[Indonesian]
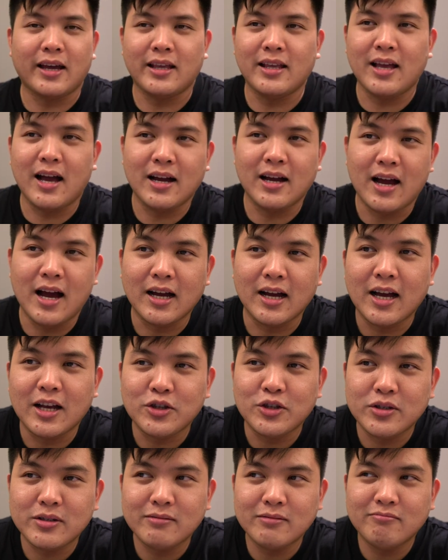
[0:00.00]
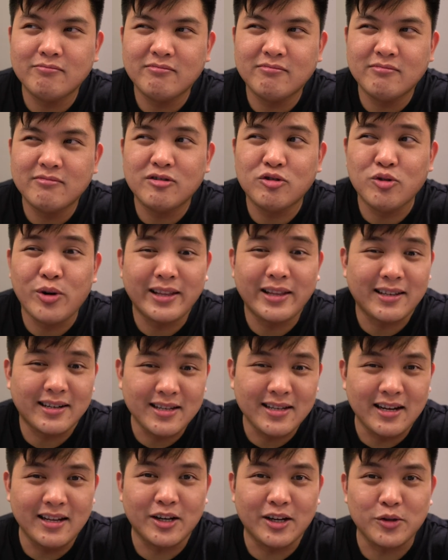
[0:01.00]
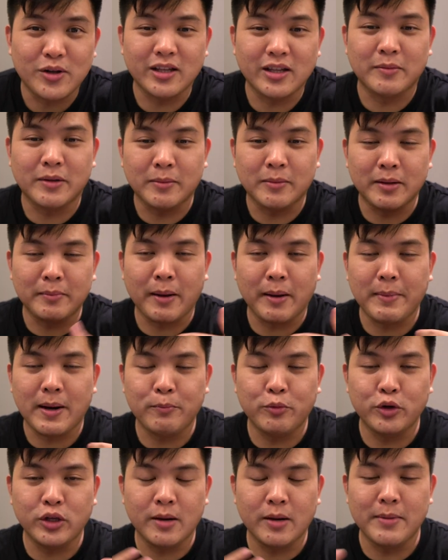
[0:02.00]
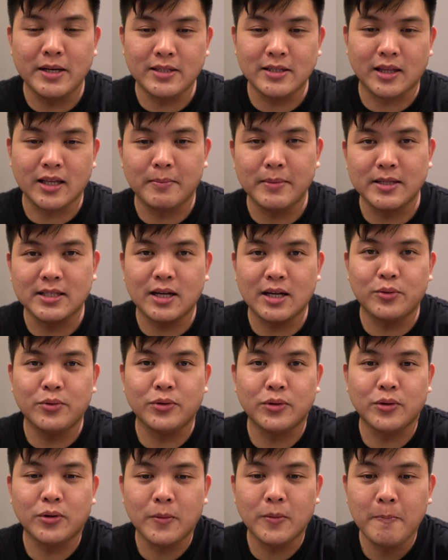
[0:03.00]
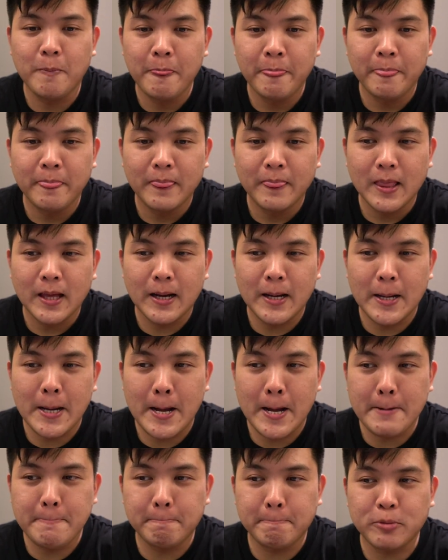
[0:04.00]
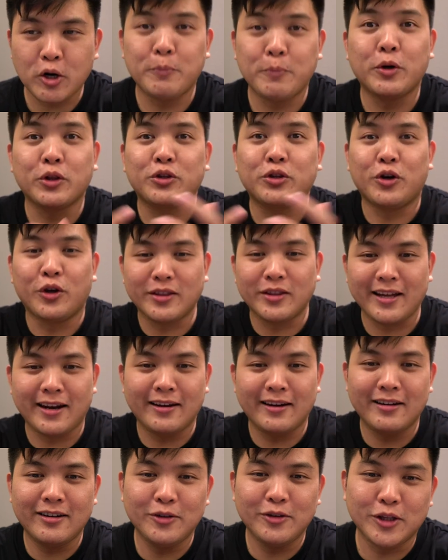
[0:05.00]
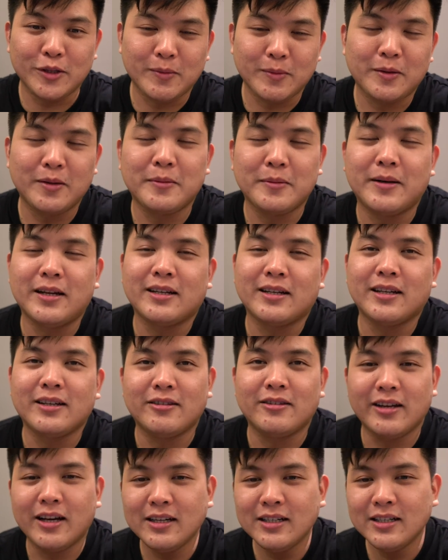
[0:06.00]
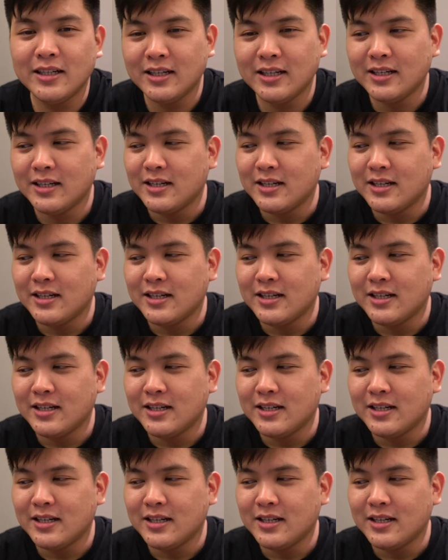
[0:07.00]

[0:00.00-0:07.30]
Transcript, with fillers: Kayaknya agak-agak sulit terjadi kecuali teman-teman memang punya budget yang besar untuk uh, promote konten YouTube teman-teman gitu ya.